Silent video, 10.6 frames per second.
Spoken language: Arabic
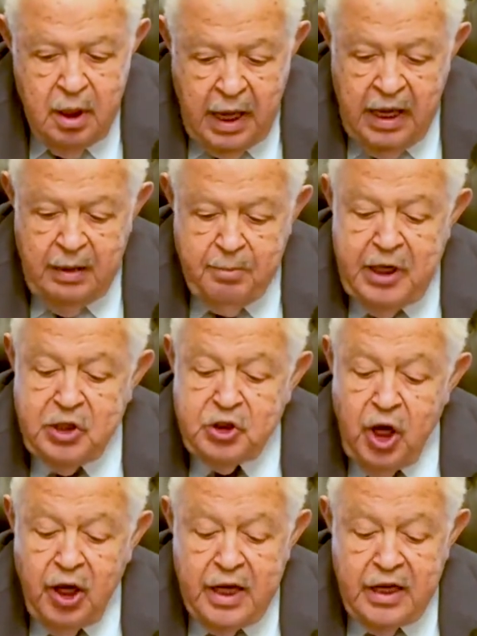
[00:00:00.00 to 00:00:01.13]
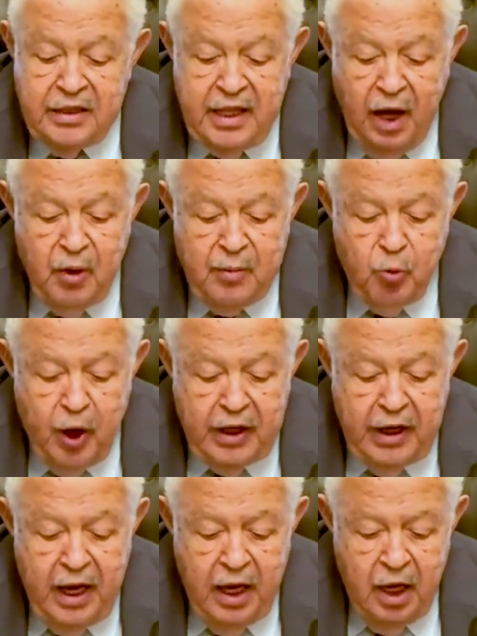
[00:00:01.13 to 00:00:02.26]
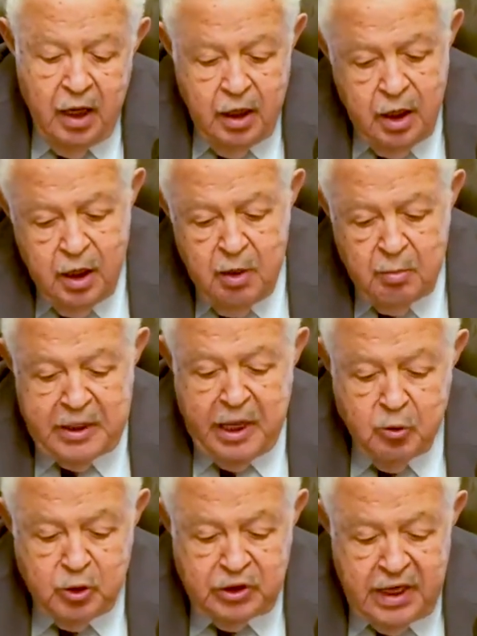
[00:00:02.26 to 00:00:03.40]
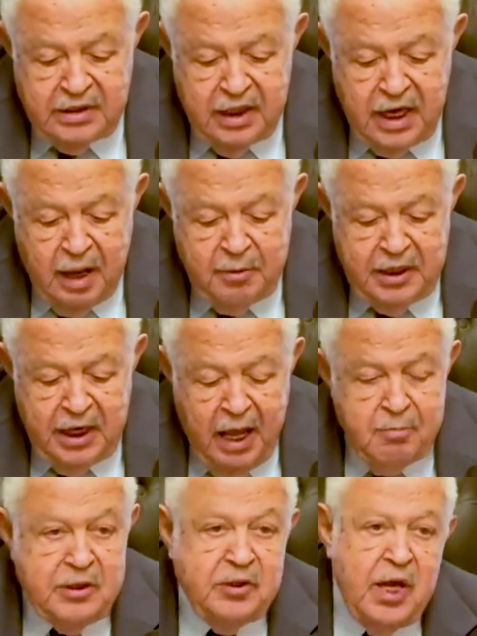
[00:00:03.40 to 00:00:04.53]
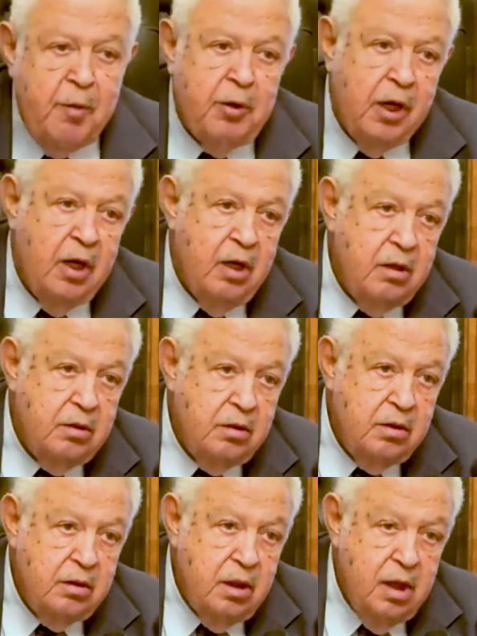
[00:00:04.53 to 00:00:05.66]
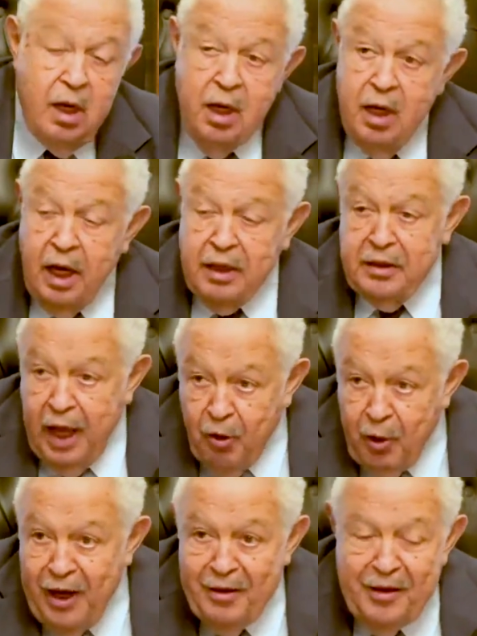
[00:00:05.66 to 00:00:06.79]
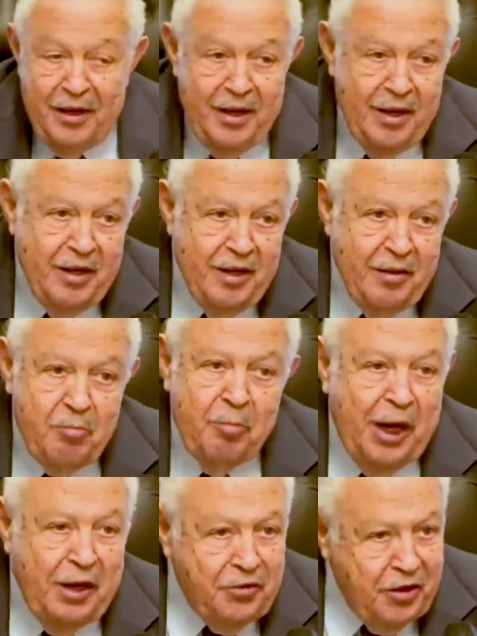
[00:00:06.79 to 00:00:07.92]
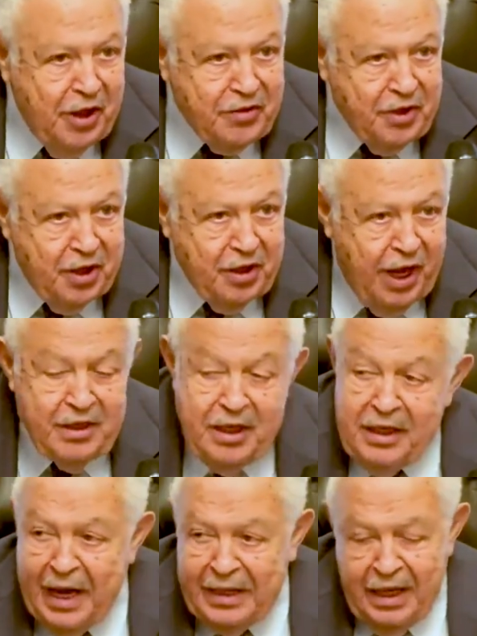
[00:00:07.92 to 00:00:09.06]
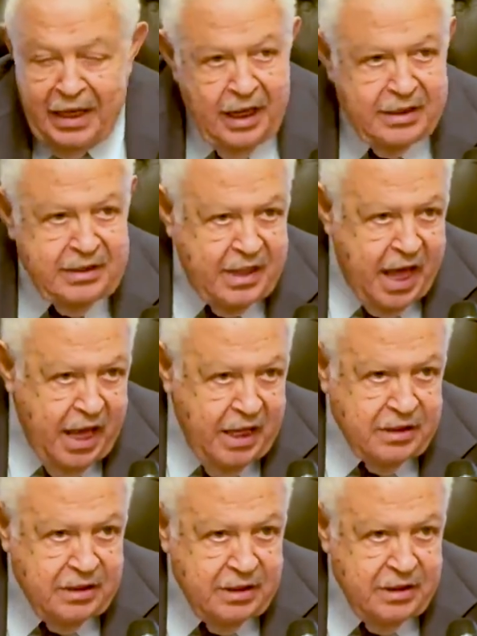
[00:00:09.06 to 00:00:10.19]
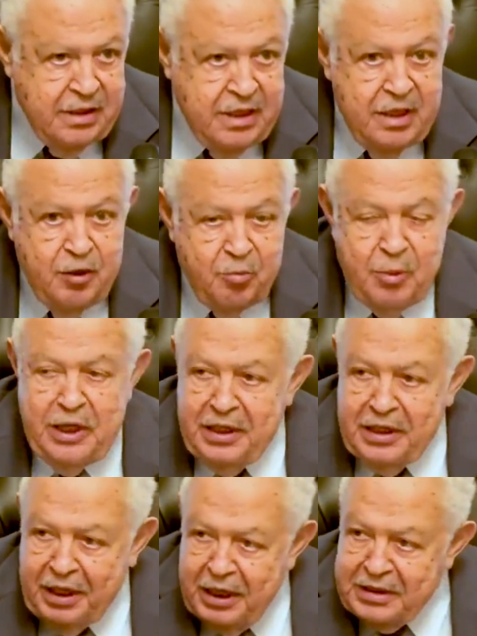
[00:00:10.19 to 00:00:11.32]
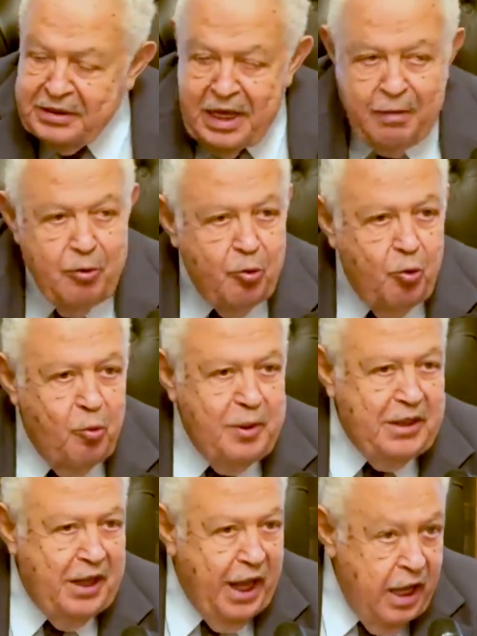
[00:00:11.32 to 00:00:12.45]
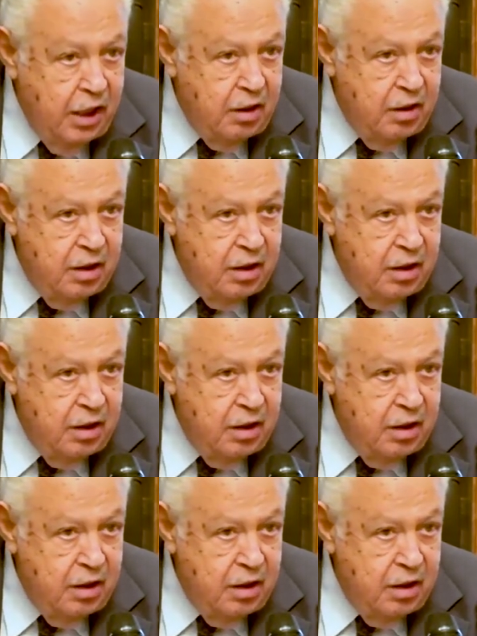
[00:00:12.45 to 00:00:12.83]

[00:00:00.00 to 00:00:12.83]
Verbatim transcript: قال بالإشارة إلى الدعوة الموجهة من الأستاذ الأمين العام السابق الدعوة بغض النظر عن الجدل الثائر مين السابق ومين الحالي